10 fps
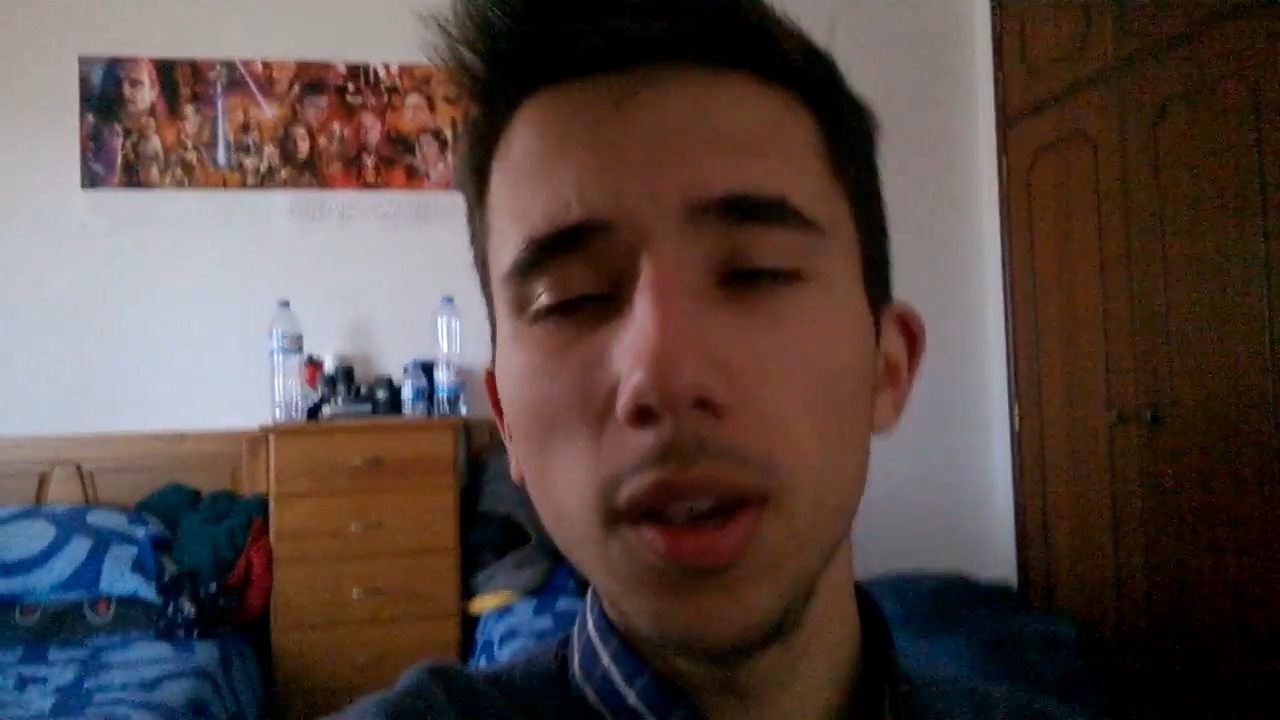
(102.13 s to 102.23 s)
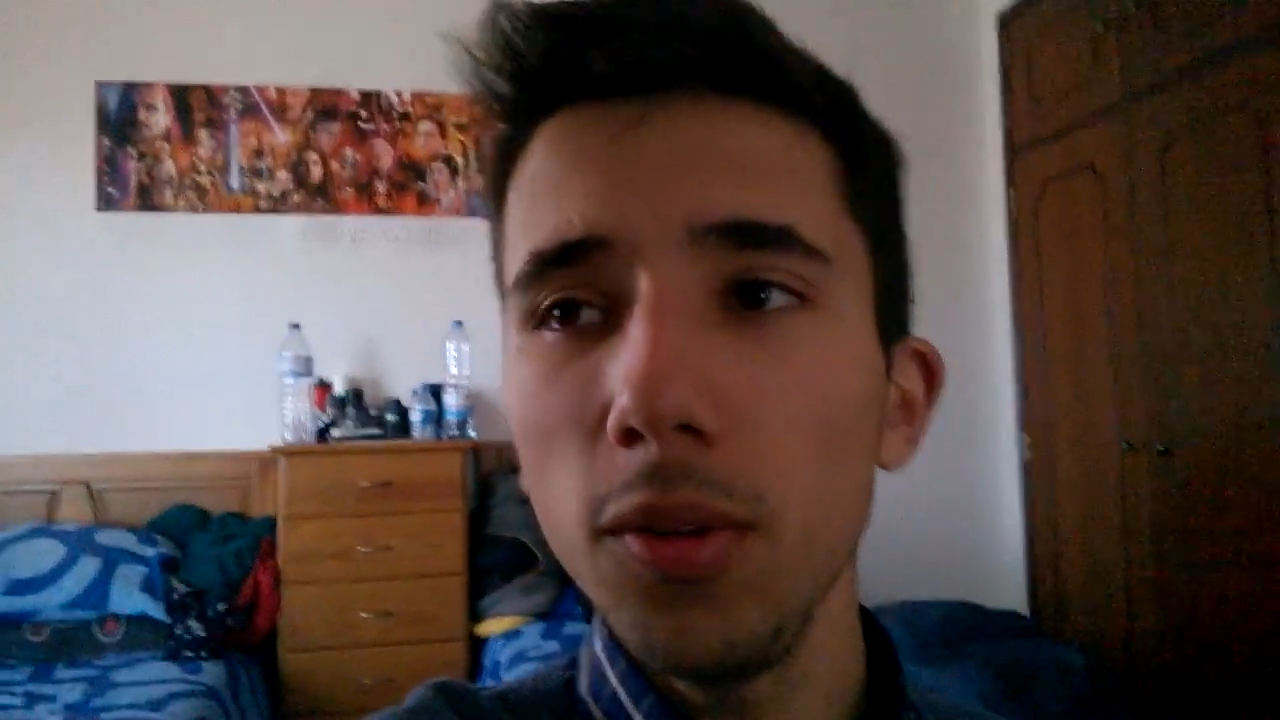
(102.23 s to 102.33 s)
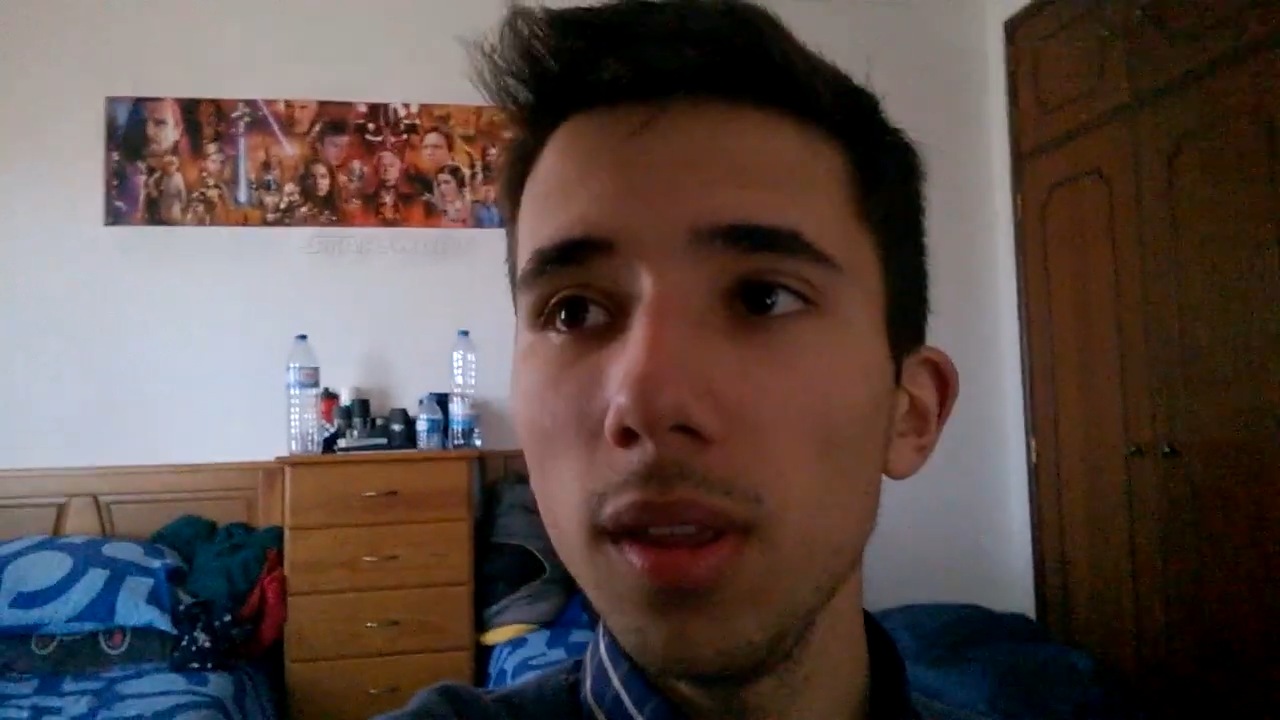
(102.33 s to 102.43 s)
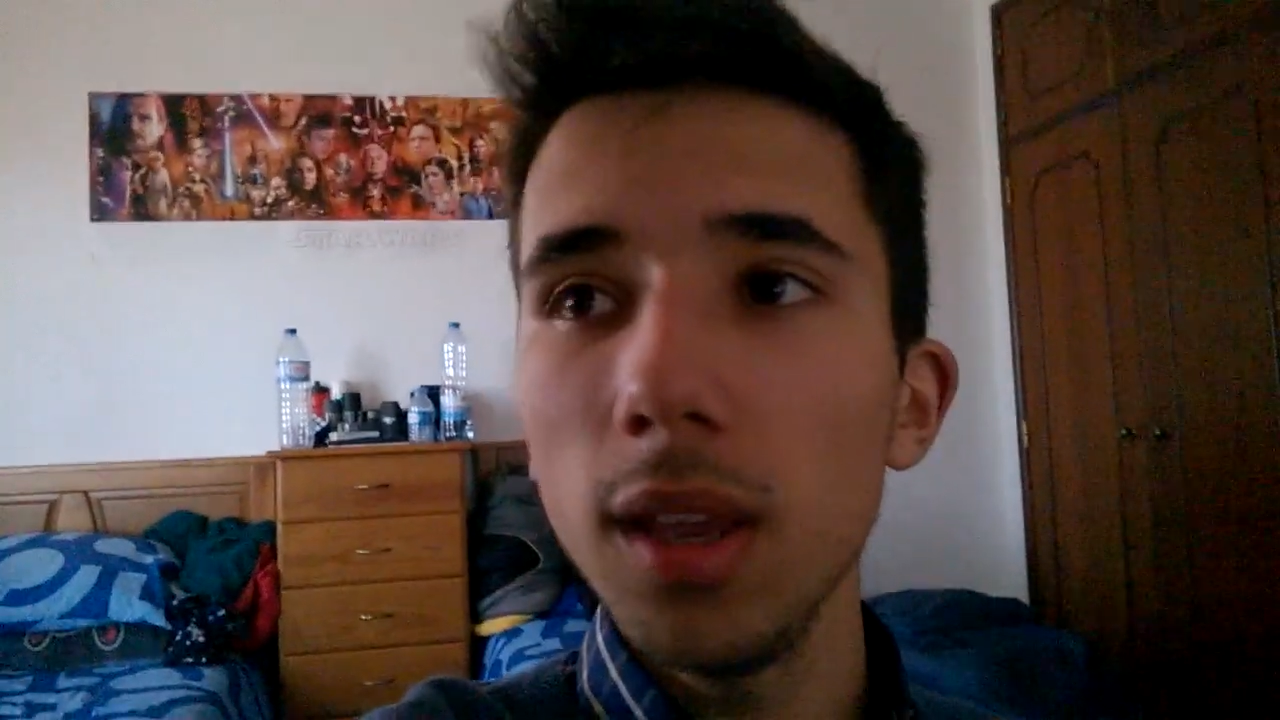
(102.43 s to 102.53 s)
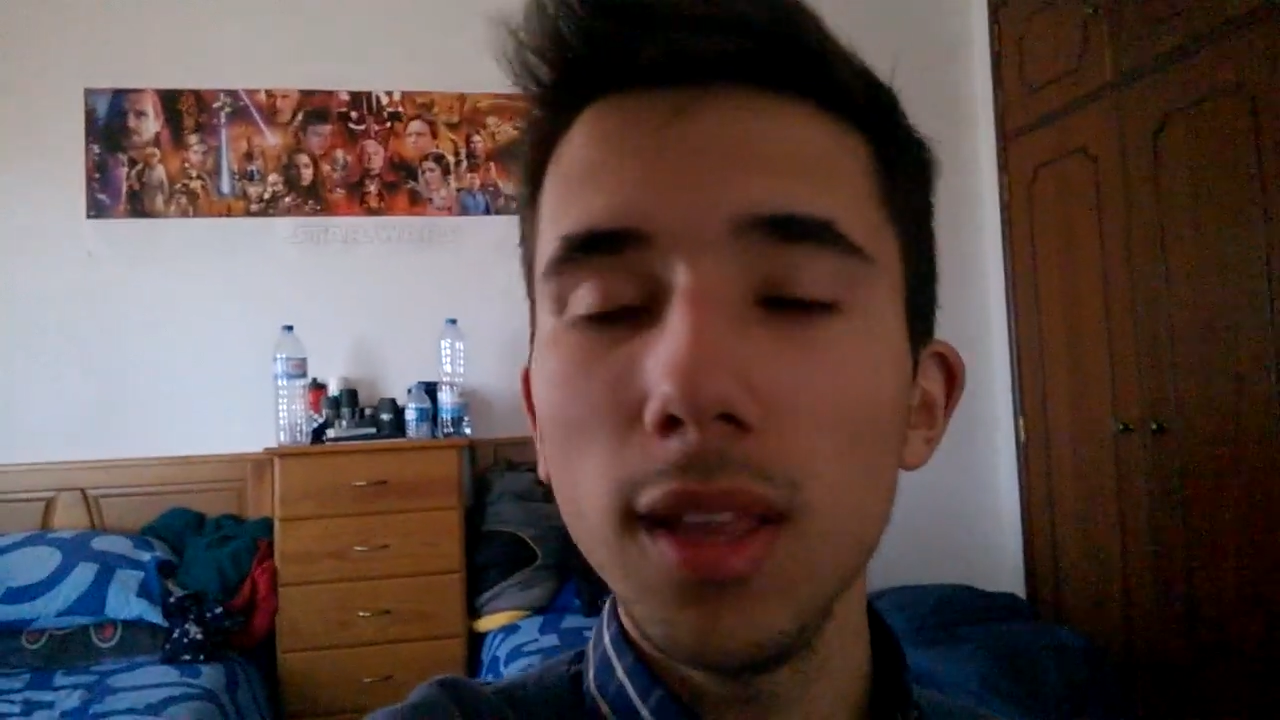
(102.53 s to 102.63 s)

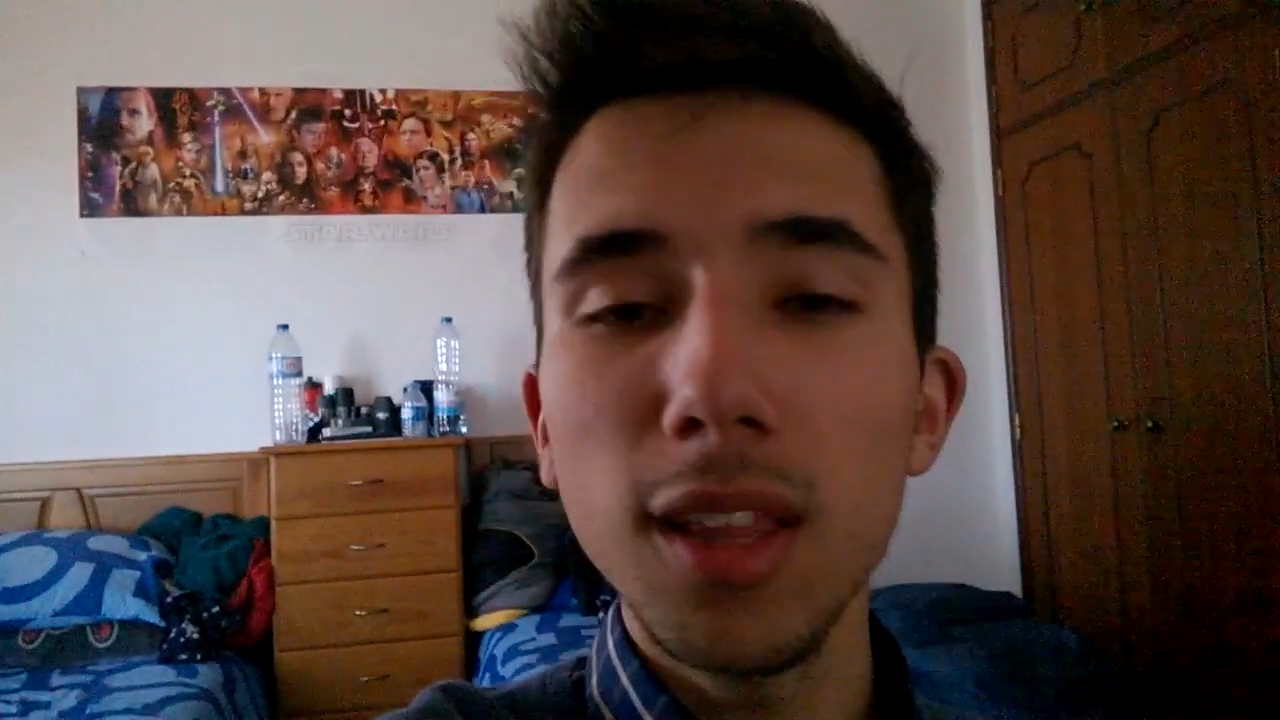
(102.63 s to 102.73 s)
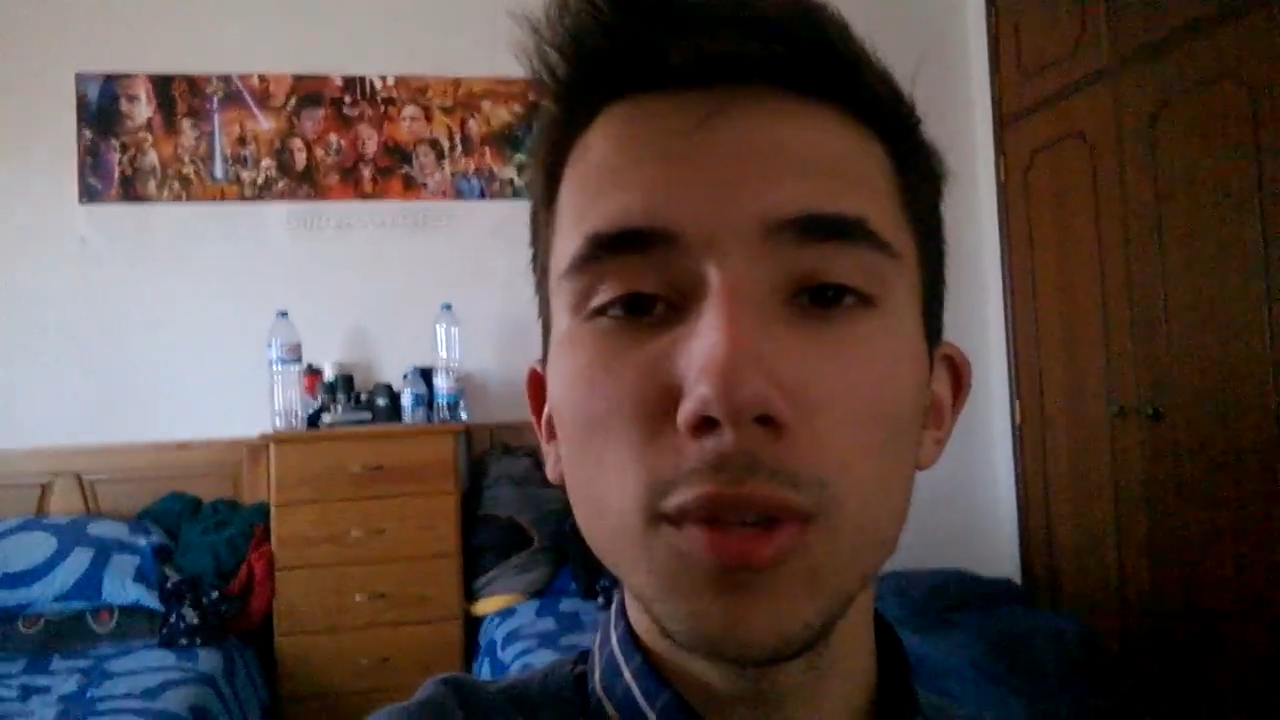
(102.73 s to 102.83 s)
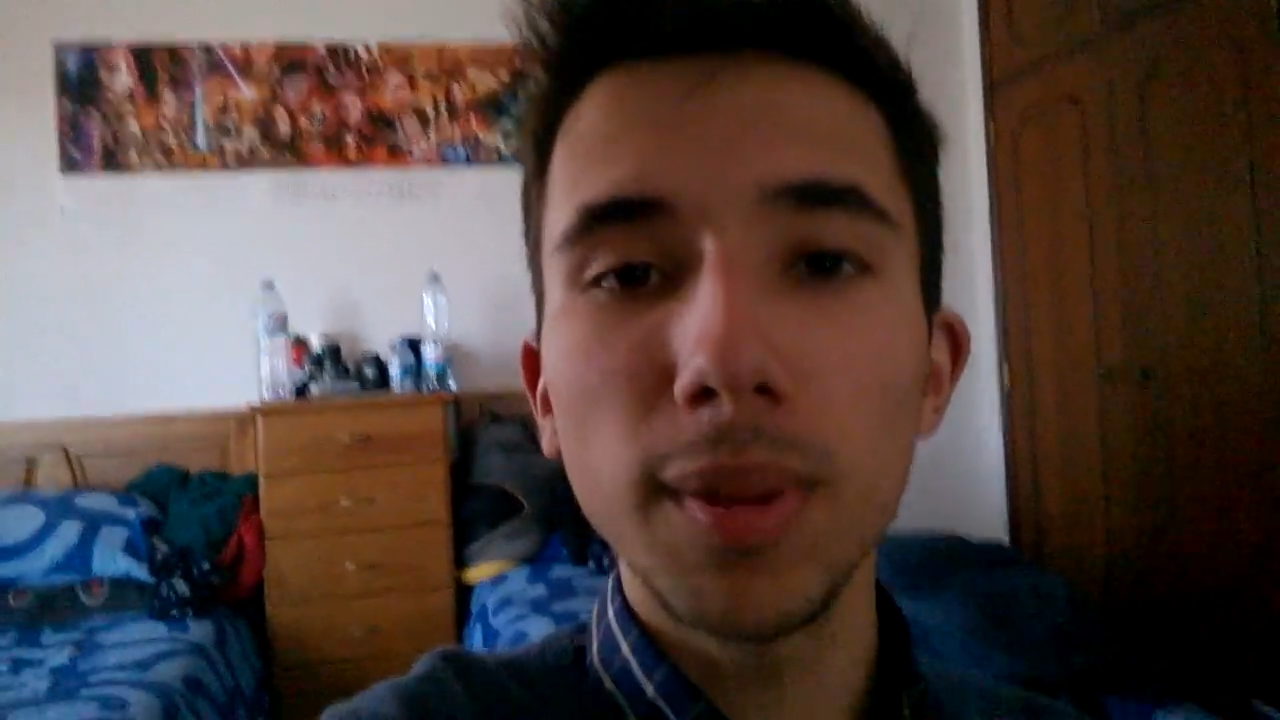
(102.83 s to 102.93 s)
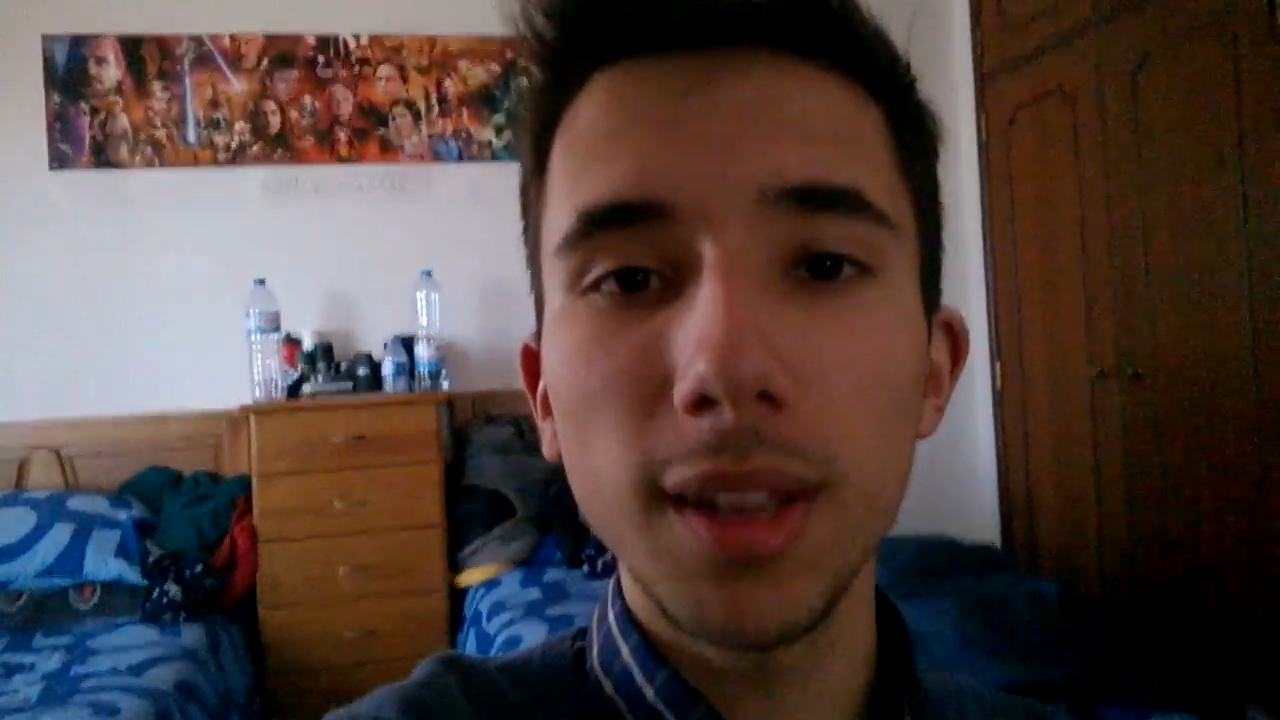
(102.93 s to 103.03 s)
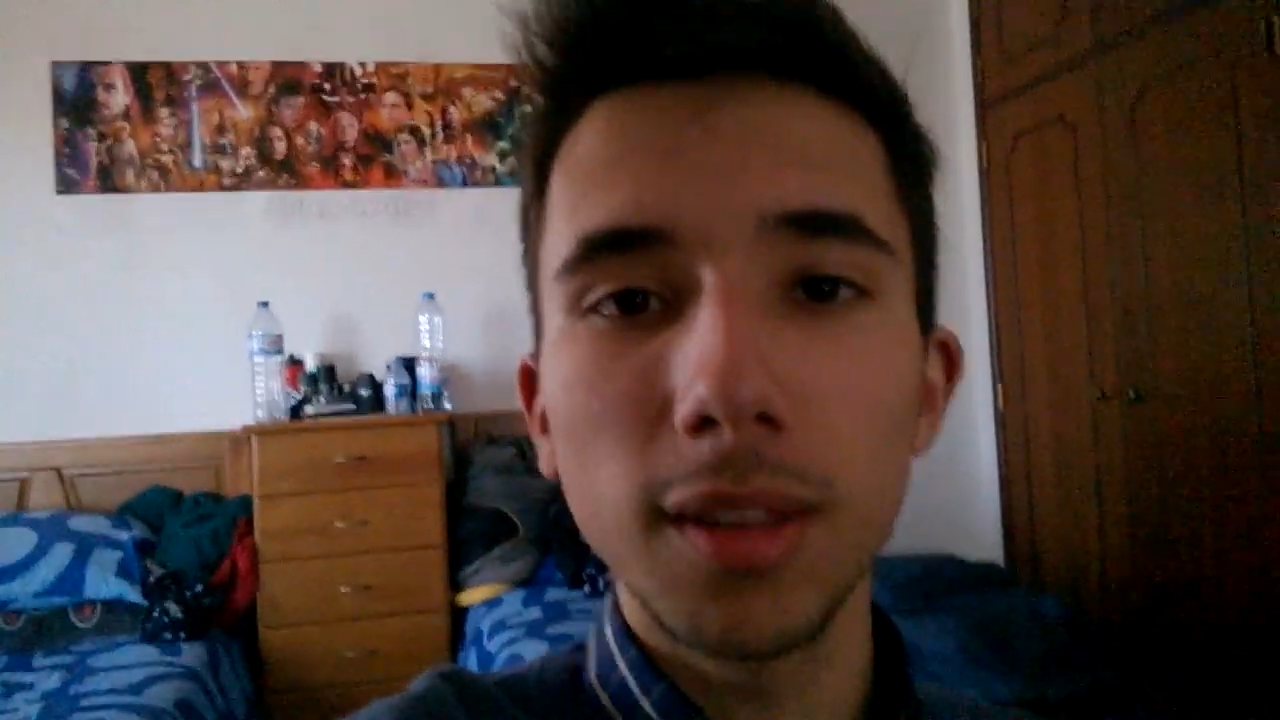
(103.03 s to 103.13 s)
Eu, eu não
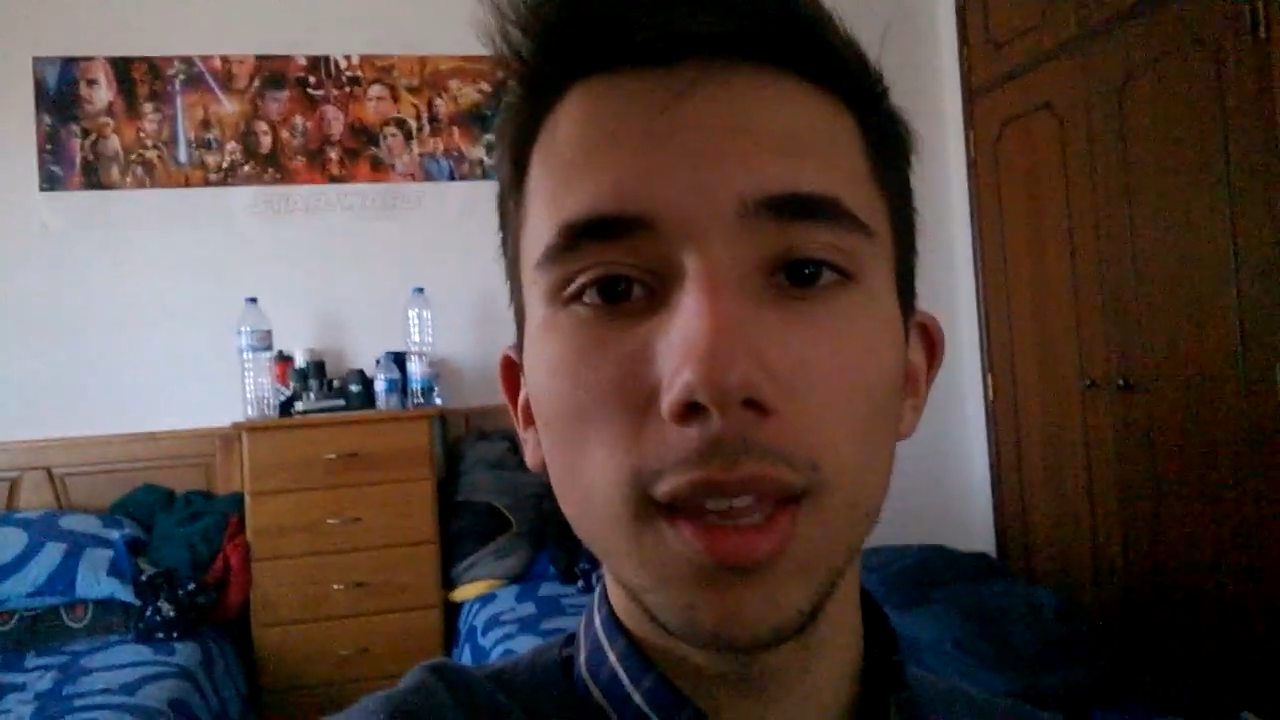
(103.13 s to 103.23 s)
tenho experimentar